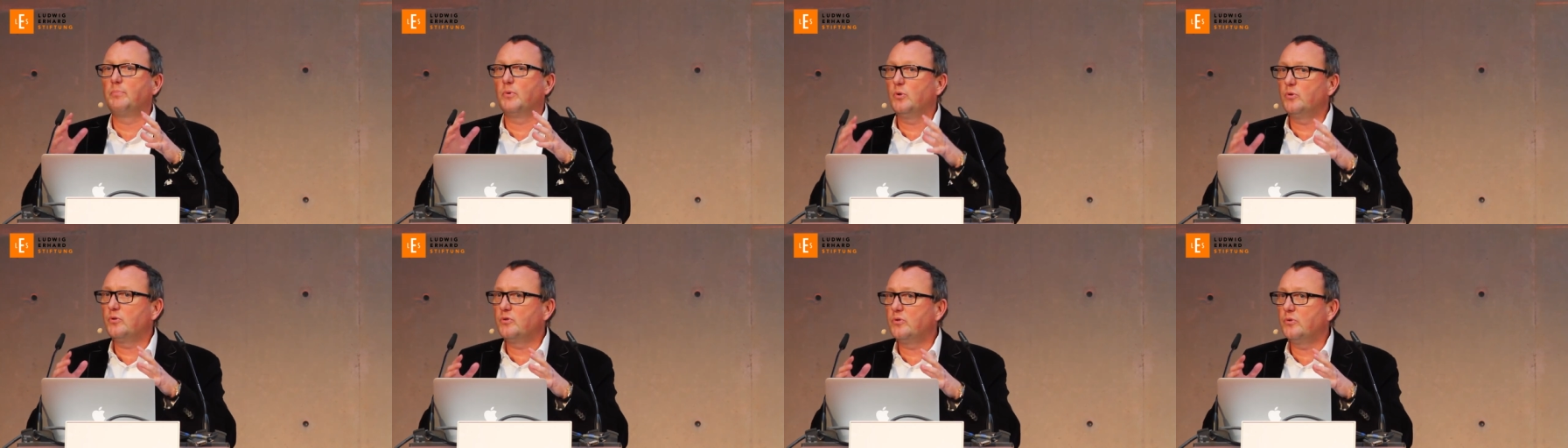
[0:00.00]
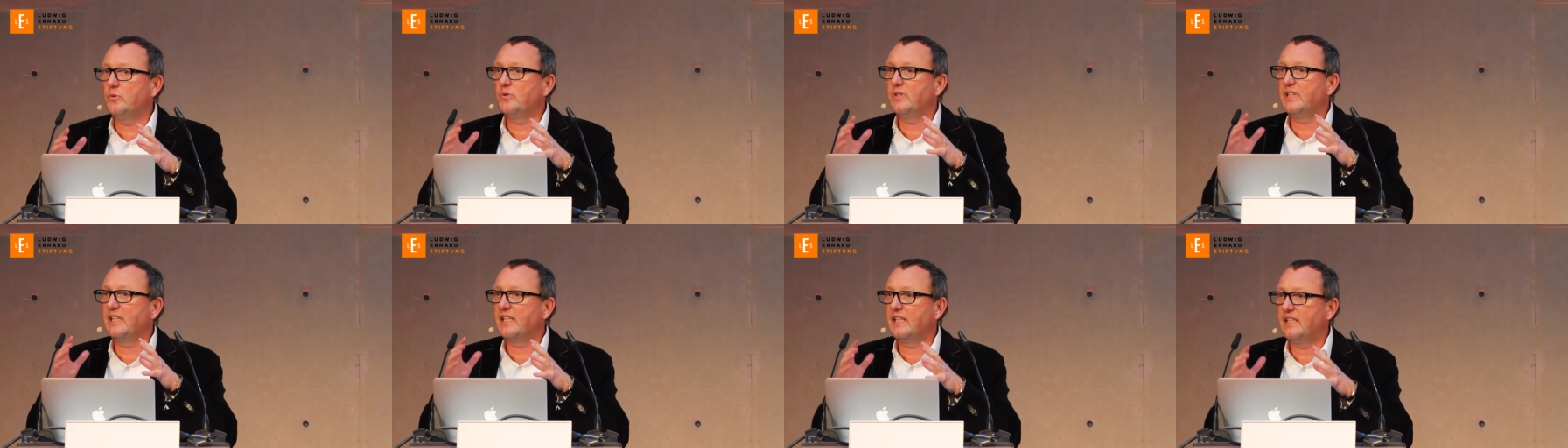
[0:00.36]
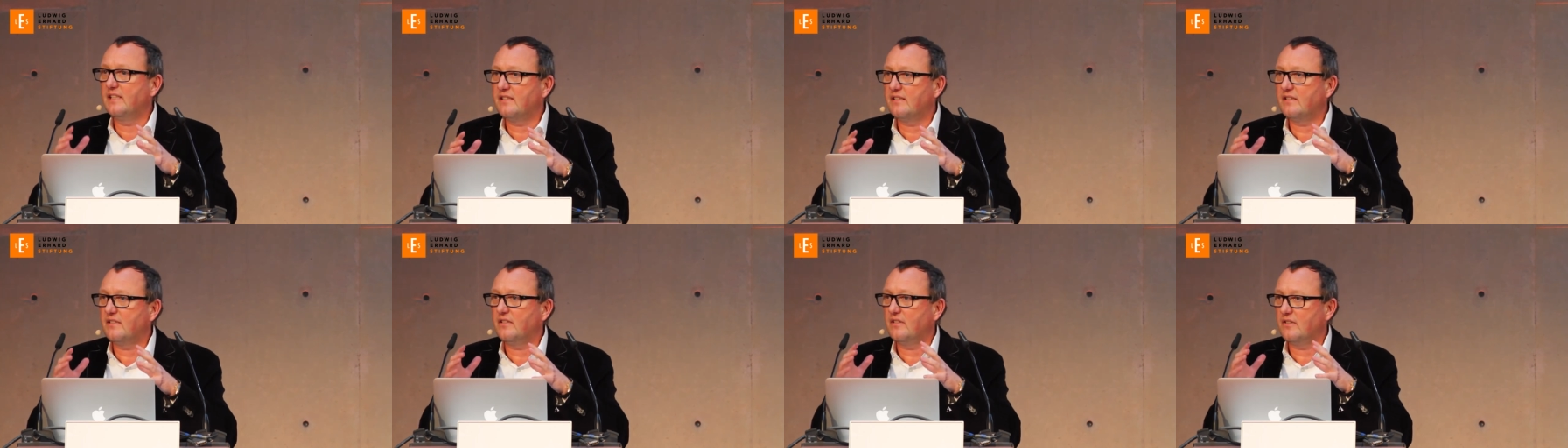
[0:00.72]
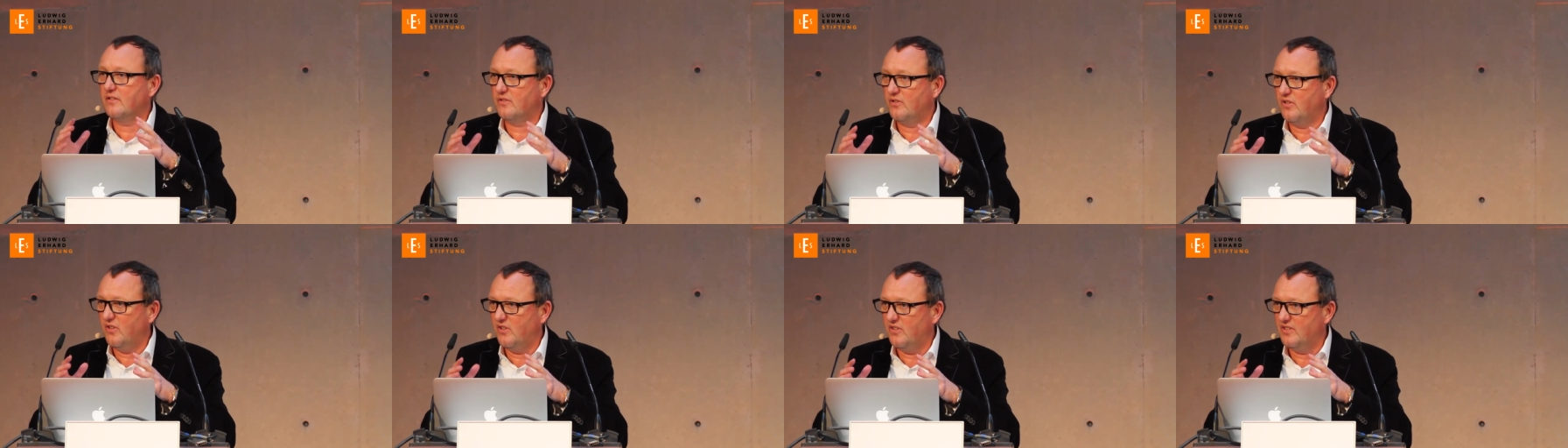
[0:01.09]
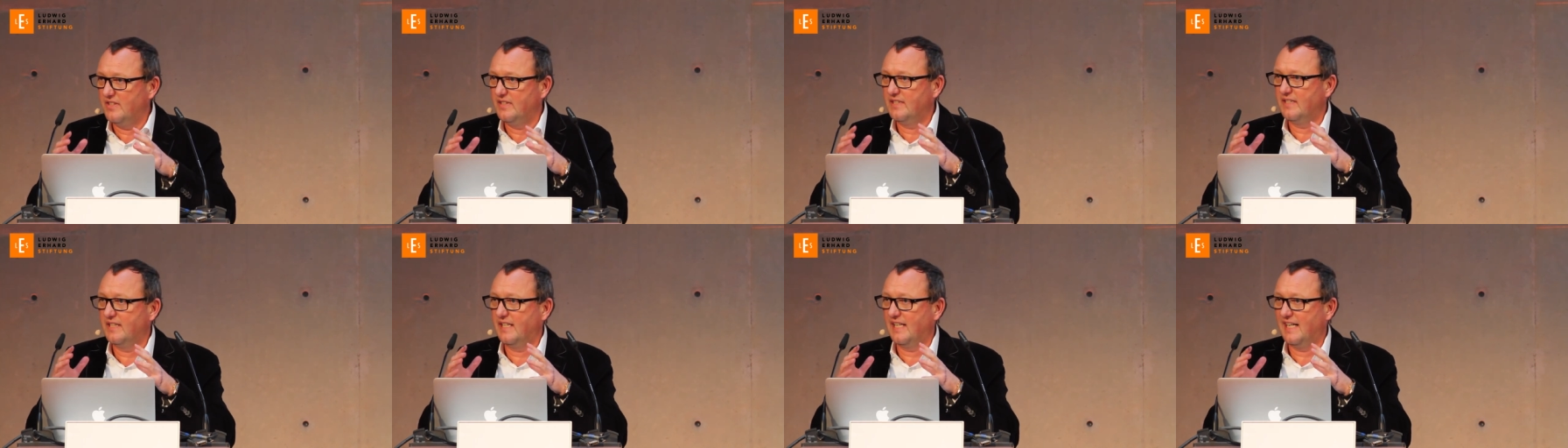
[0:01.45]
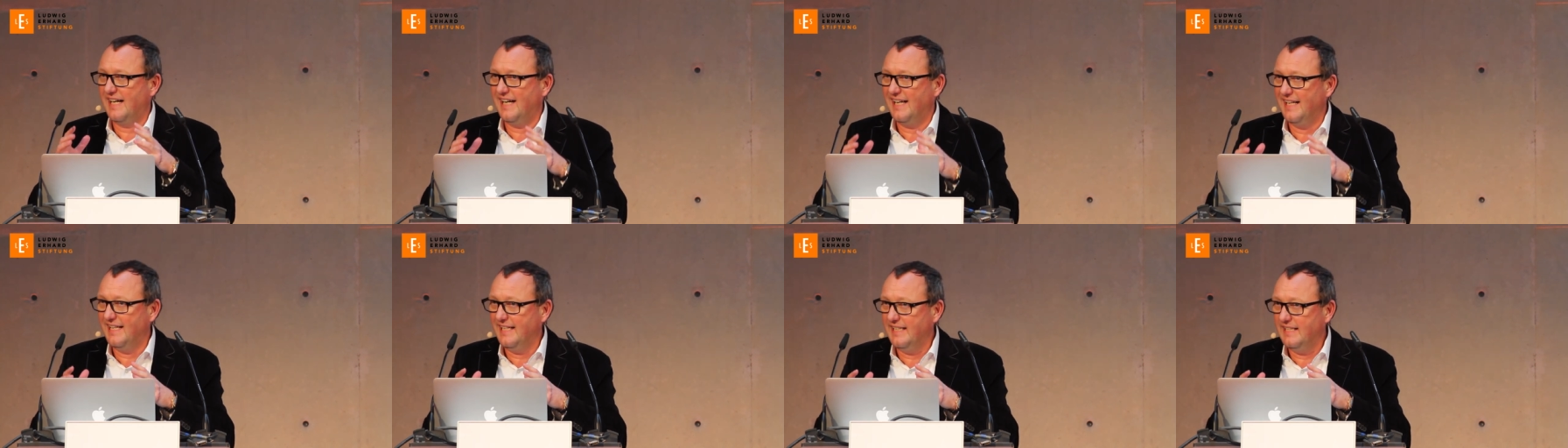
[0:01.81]
Bruttoregistertonnen
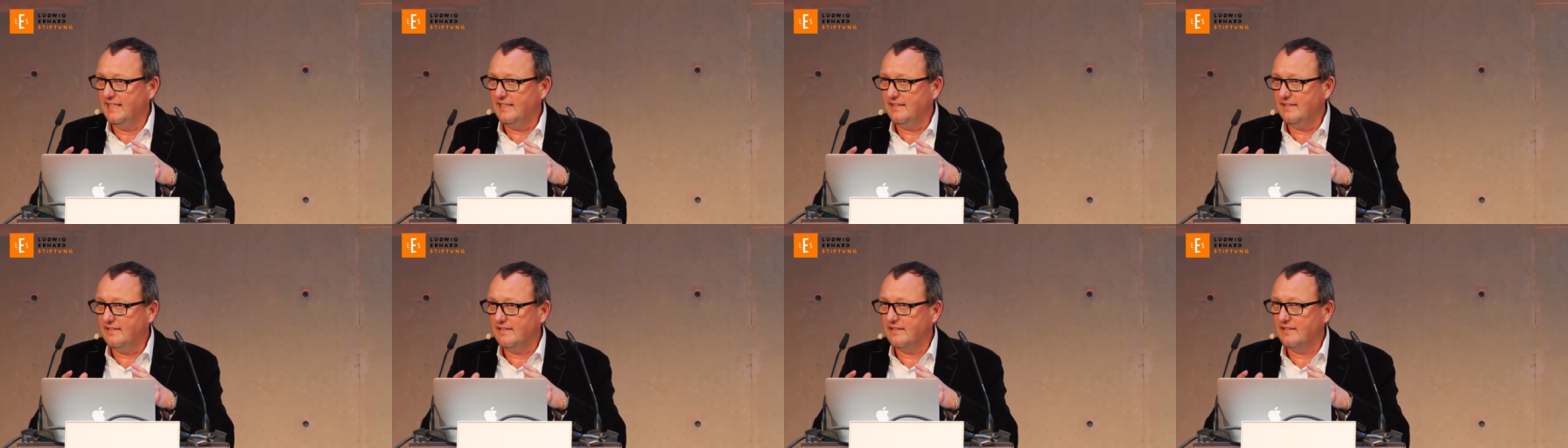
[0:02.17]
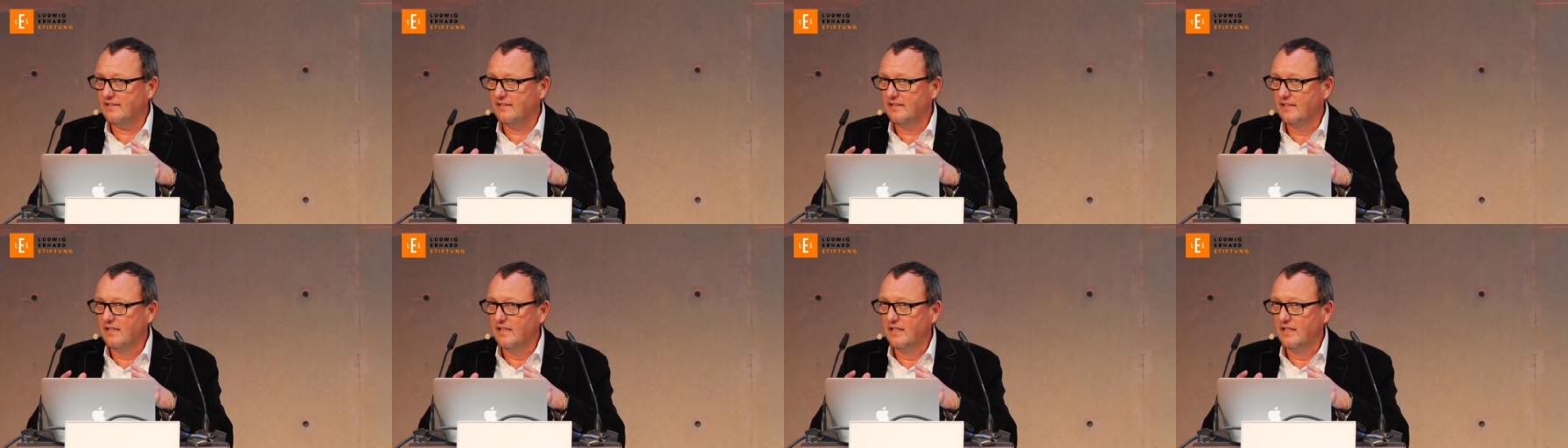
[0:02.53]
Reis